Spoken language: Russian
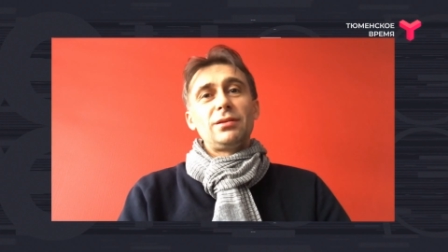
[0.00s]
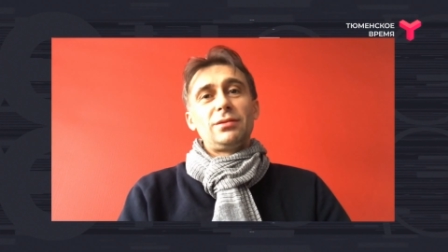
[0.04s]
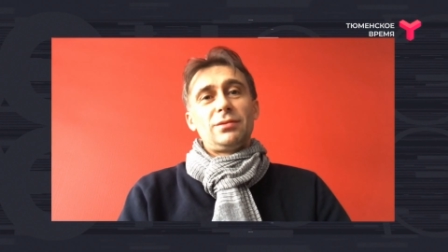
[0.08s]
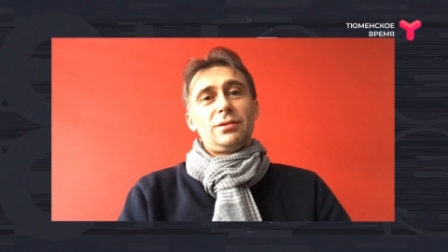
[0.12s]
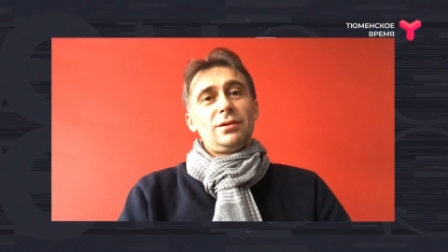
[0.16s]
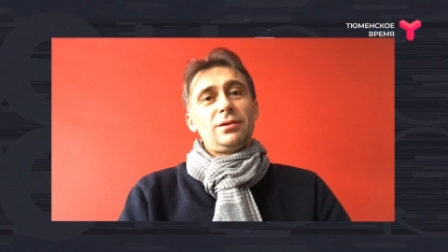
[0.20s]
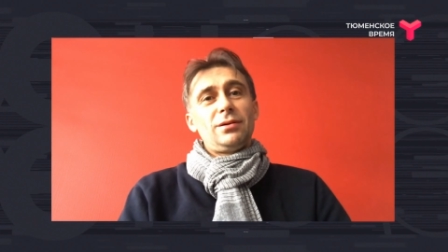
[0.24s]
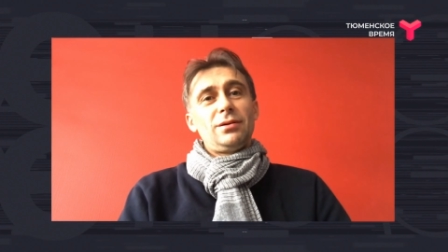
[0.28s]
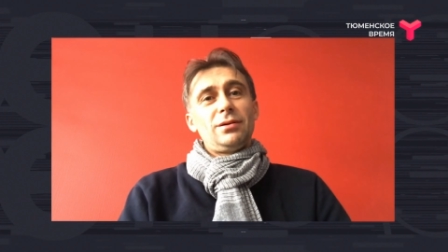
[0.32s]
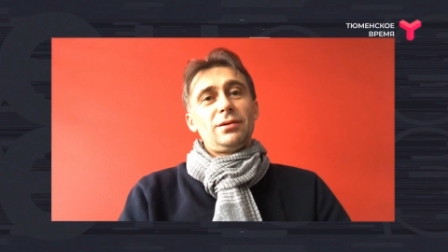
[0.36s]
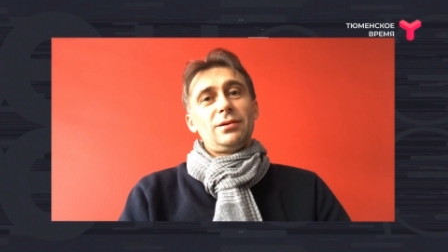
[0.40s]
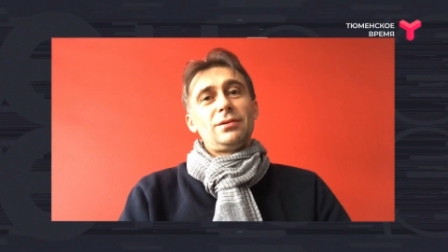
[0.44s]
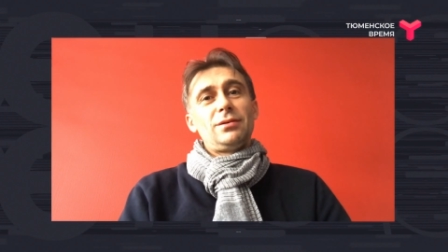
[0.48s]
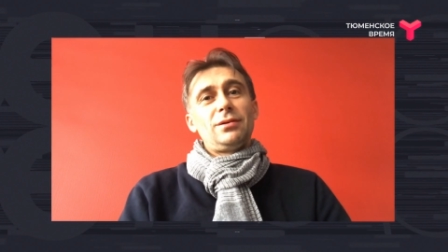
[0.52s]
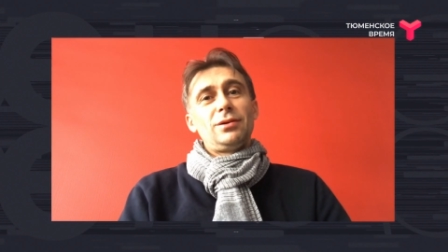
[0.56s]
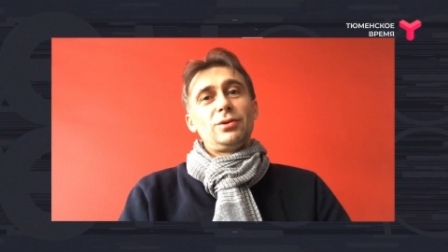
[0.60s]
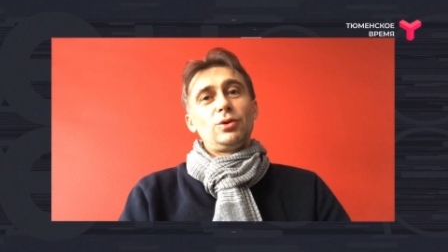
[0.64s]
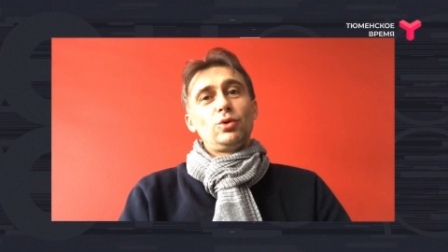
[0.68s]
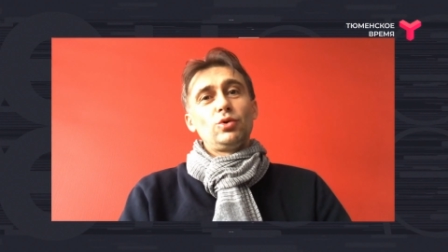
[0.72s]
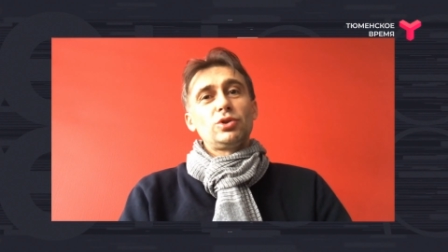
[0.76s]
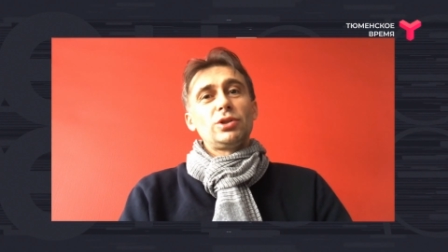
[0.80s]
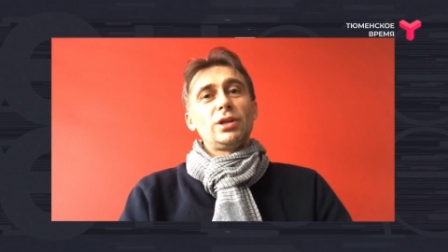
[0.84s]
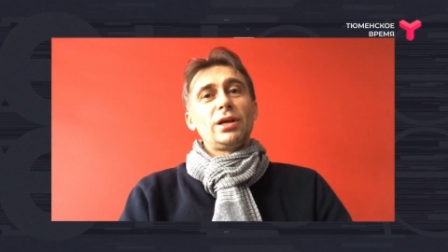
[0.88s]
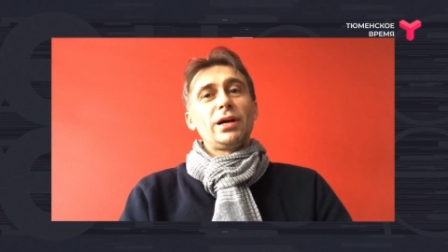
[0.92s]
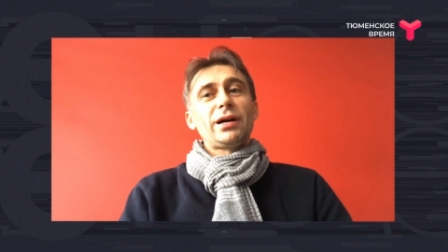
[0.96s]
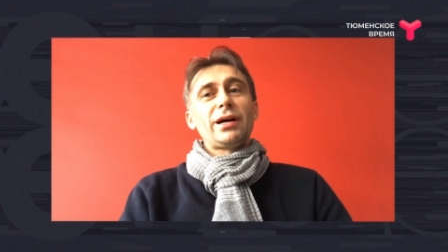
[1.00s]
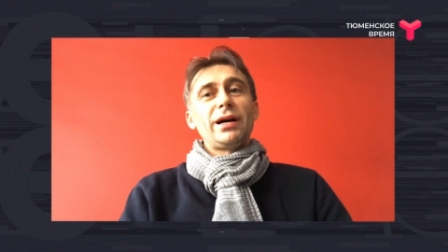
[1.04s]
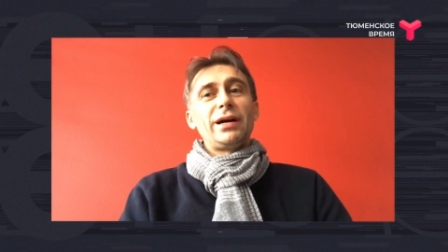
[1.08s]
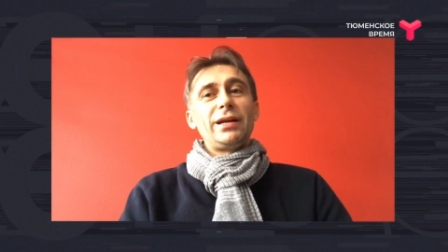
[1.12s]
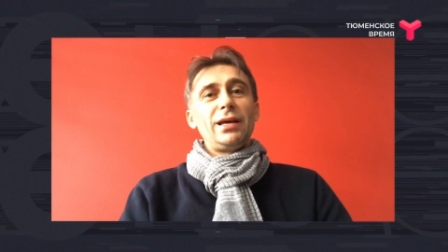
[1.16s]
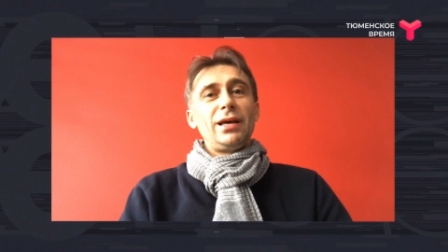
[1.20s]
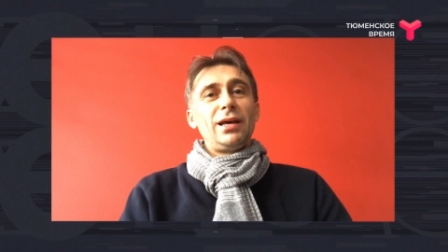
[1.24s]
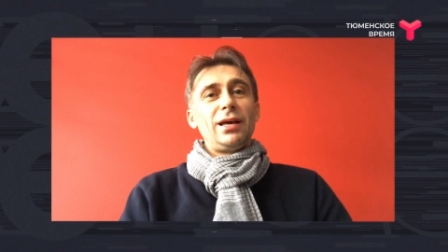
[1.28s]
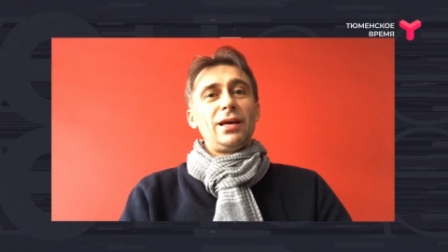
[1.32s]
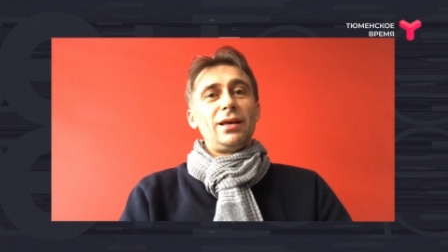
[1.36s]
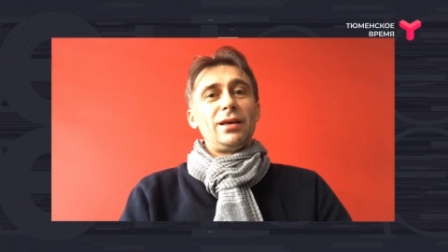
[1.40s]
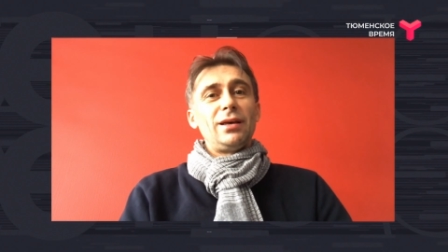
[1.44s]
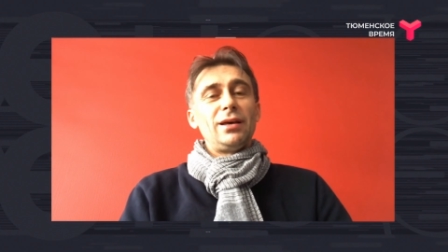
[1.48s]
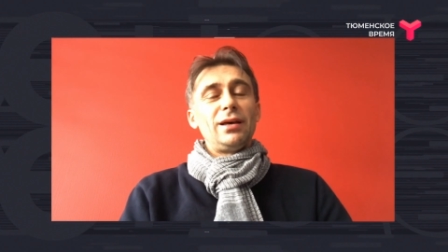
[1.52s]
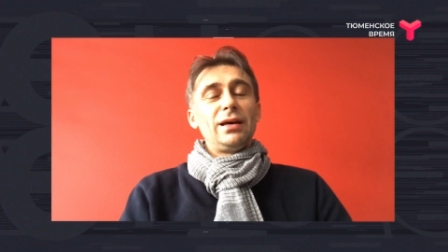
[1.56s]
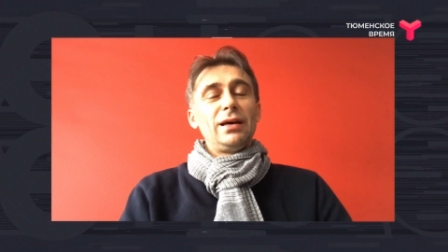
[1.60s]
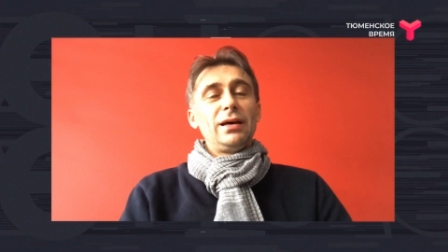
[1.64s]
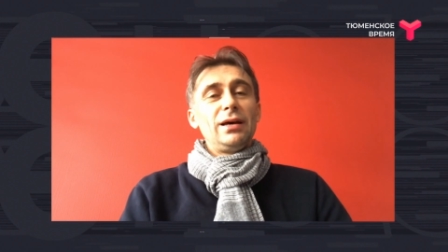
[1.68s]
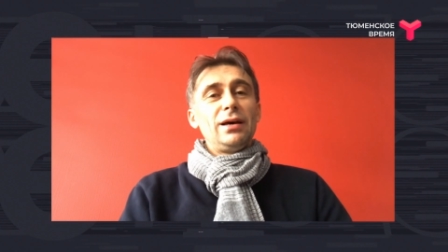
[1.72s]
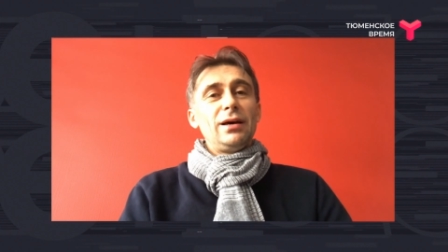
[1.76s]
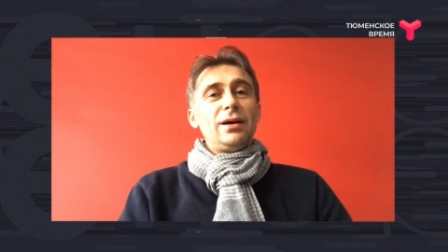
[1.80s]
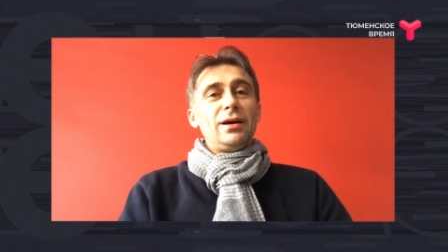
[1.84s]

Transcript: э, Южной Кореи.